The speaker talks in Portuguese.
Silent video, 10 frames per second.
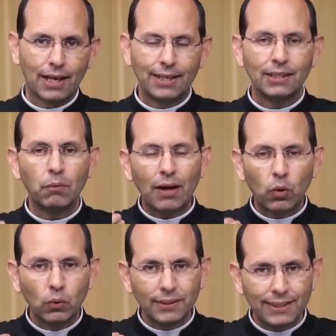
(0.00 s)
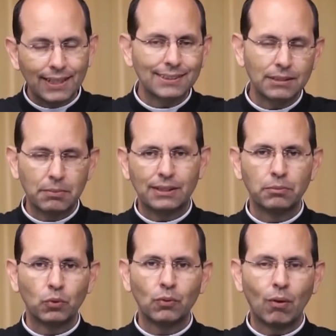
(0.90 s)
Ali não acontece
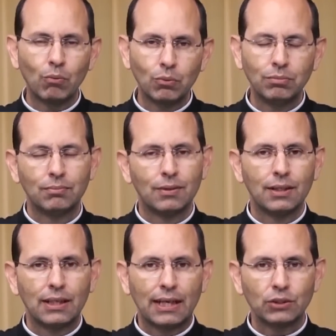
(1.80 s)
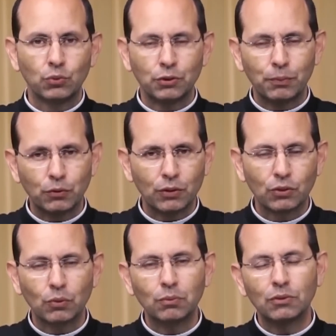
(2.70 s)
matrimônio algum. As duas
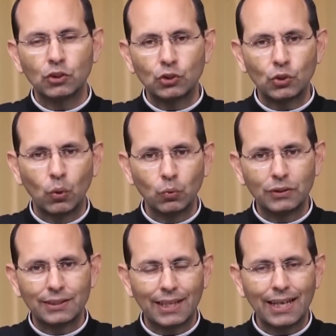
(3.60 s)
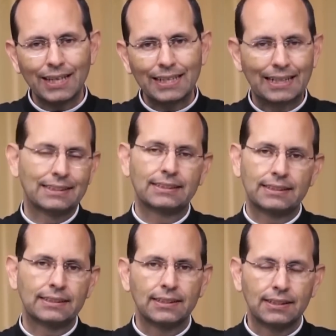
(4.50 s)
pessoas são
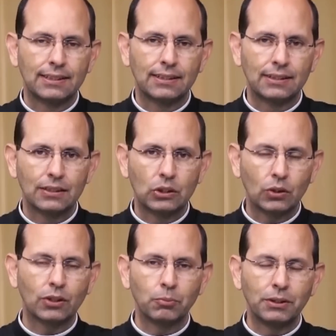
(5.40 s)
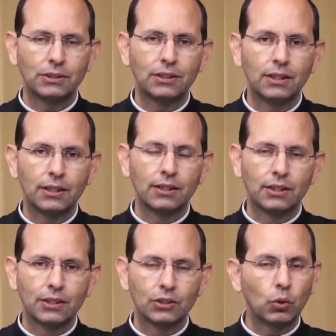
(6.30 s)
solteiras, totalmente
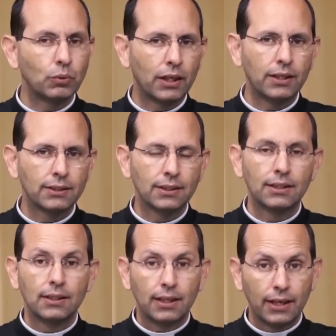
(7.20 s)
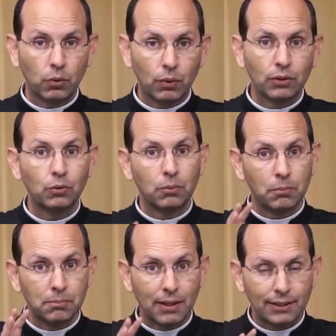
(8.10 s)
solteiras enquanto
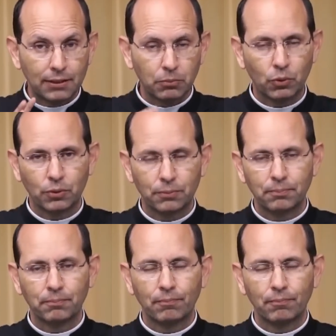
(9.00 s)
matrimônio.